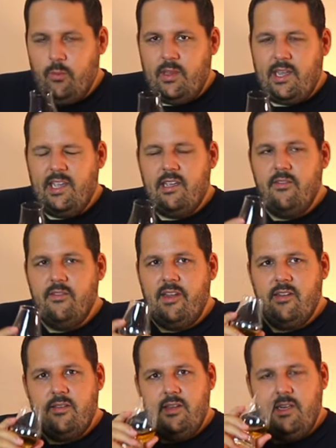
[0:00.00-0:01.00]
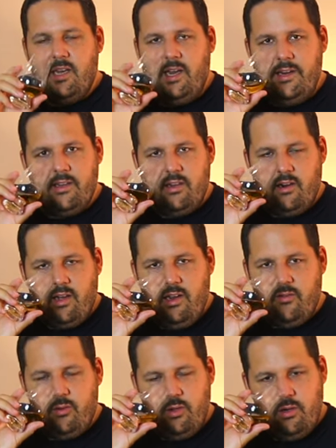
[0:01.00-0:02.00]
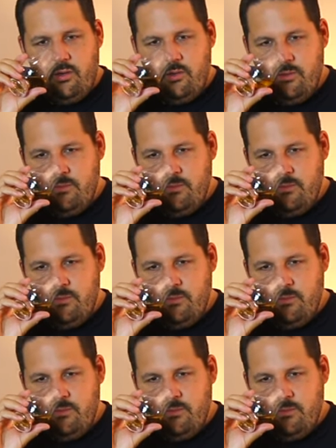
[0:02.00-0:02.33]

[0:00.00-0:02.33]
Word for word: Trinken werde ich sie in einer anderen Reihenfolge.